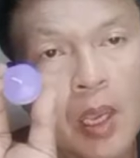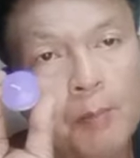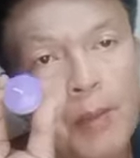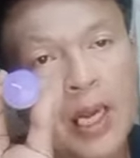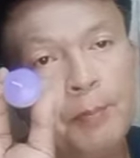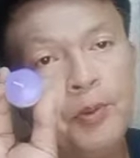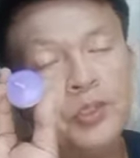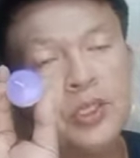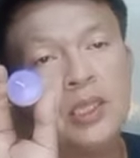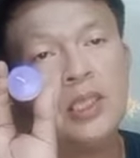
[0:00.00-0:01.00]
Para po
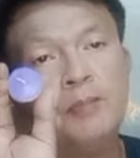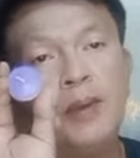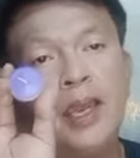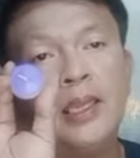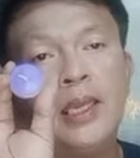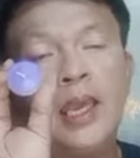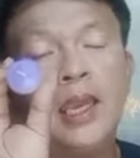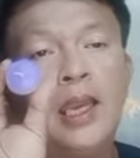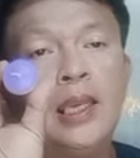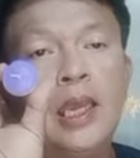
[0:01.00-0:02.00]
sa di pa
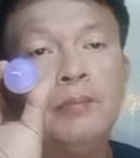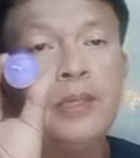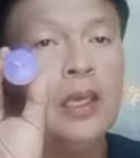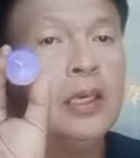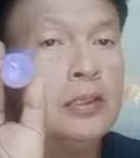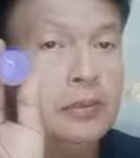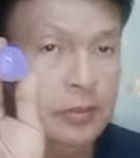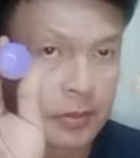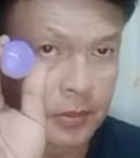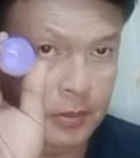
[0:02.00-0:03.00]
nakakaalam ng
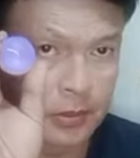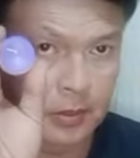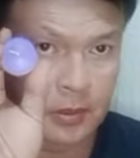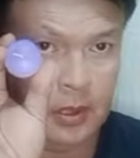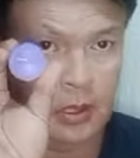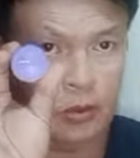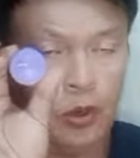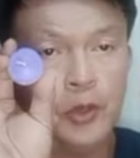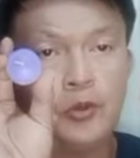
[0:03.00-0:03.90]
kung ano